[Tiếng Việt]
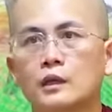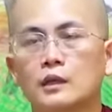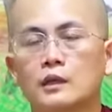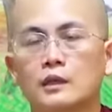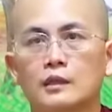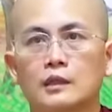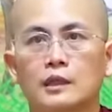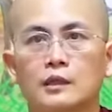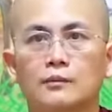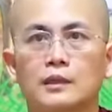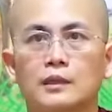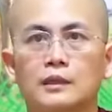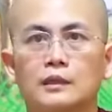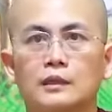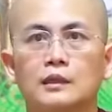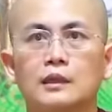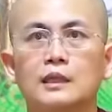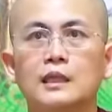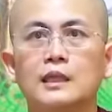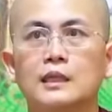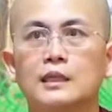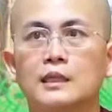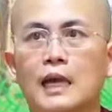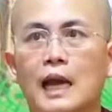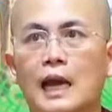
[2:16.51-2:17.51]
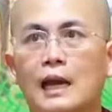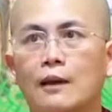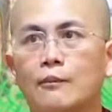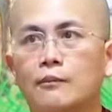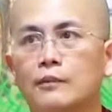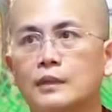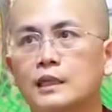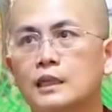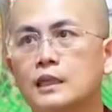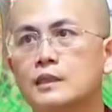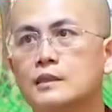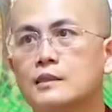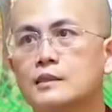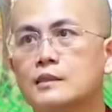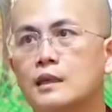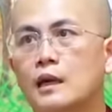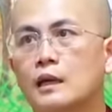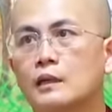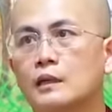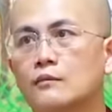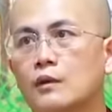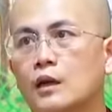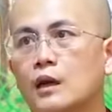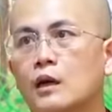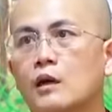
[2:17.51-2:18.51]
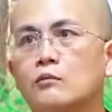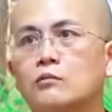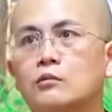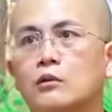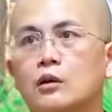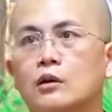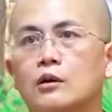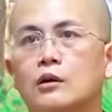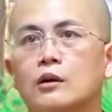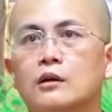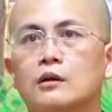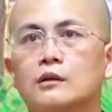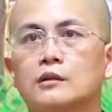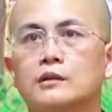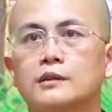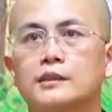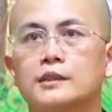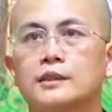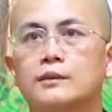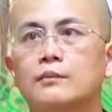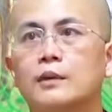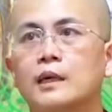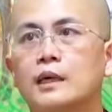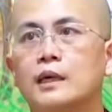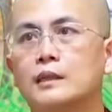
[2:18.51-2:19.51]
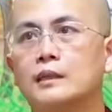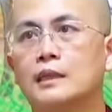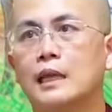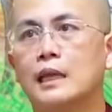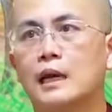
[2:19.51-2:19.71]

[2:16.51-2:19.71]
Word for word: để mình ni tham ni sân và không có si mê